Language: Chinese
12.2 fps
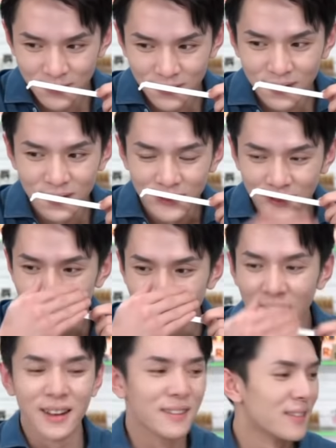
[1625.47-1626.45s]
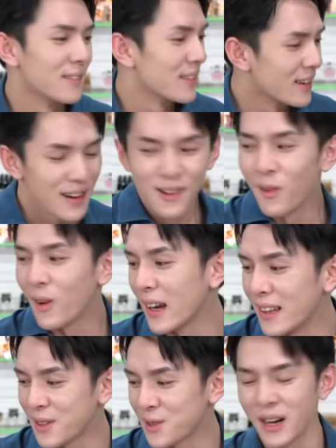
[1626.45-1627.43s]
我们藏着闻。
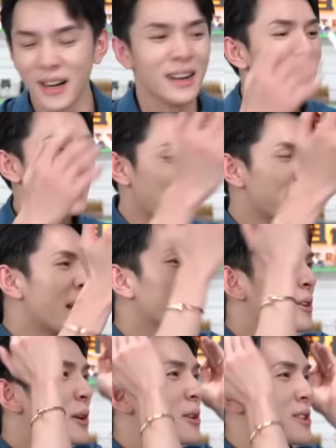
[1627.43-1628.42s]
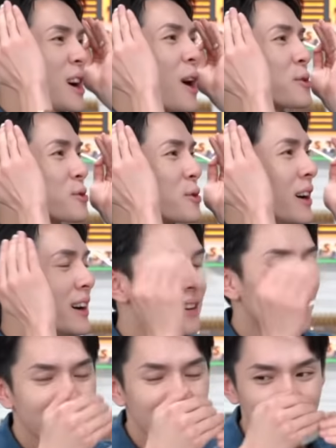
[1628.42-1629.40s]
我跟你说，可以把以拿东西给我罩住。
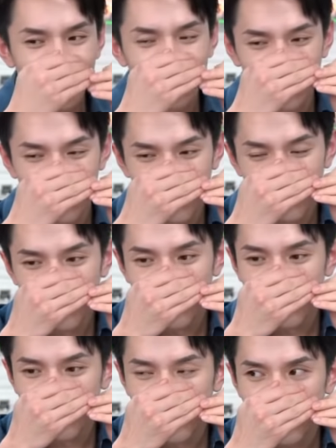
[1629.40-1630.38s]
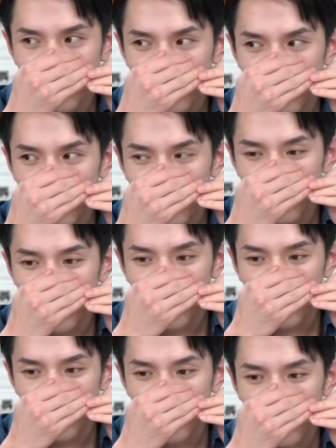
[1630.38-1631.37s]
到，
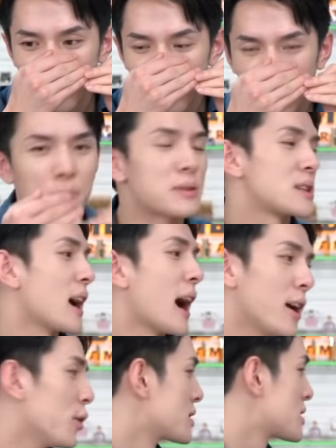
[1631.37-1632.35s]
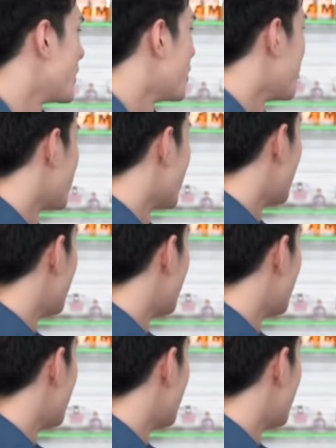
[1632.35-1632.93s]
不行，还有螺蛳粉的